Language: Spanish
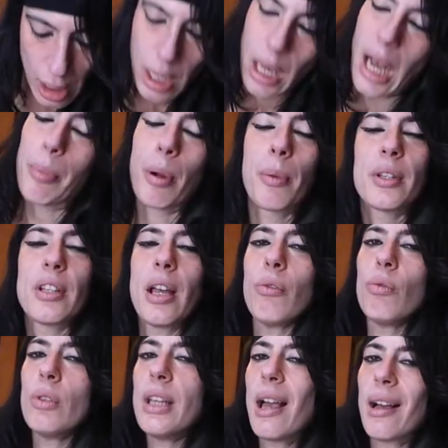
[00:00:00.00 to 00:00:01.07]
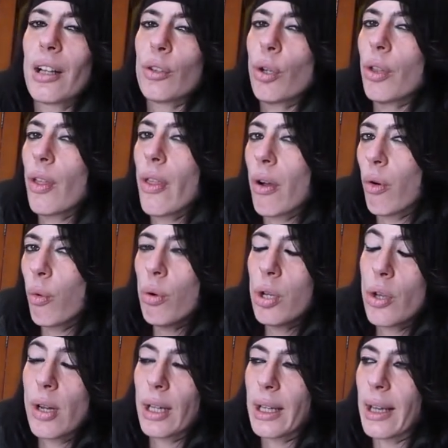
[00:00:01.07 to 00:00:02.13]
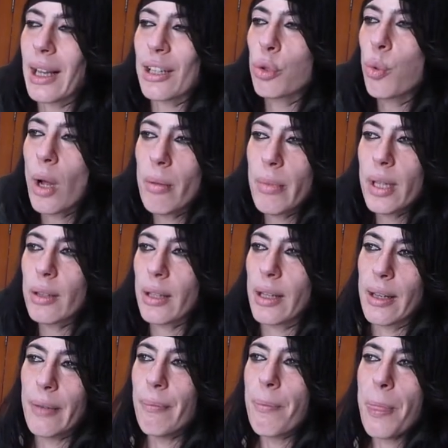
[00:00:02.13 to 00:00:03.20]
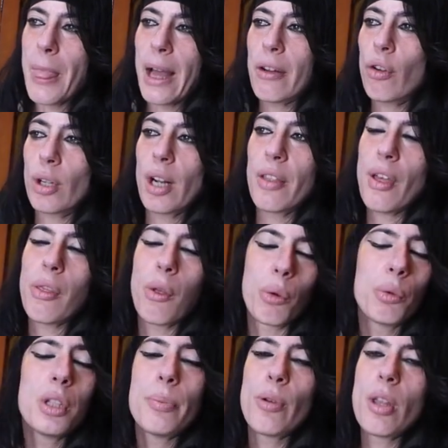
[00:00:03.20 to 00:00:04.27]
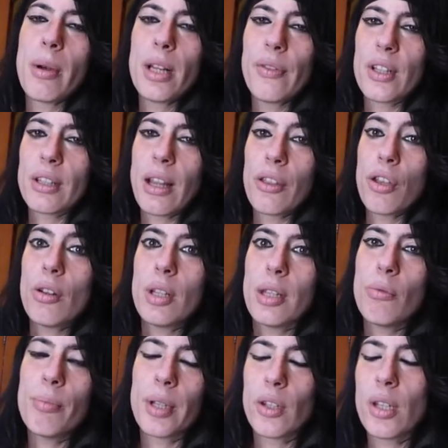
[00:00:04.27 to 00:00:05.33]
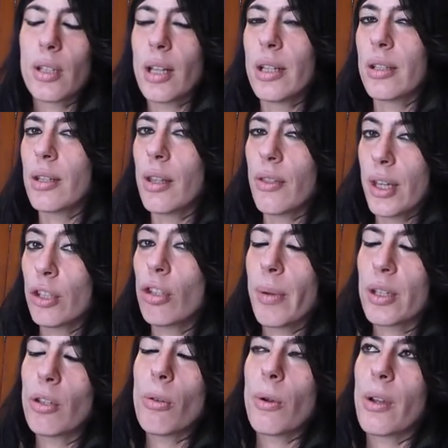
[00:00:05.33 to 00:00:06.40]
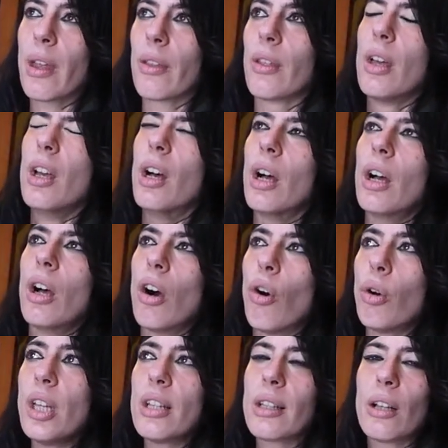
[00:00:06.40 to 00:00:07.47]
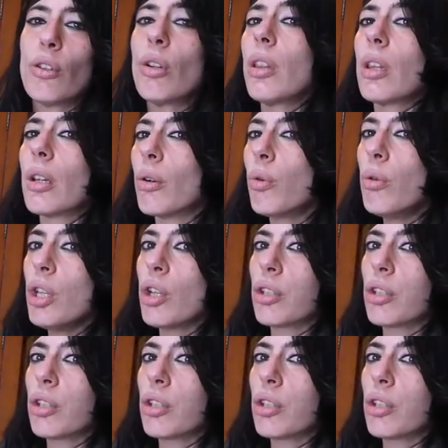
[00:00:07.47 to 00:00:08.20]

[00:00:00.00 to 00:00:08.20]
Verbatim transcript: Aprovechar un día 14 de julio en el que casualmente mm, han organizado algún tipo de manifestación y un periodista les dice, esto pasó de verdad, hoy es 14 de julio,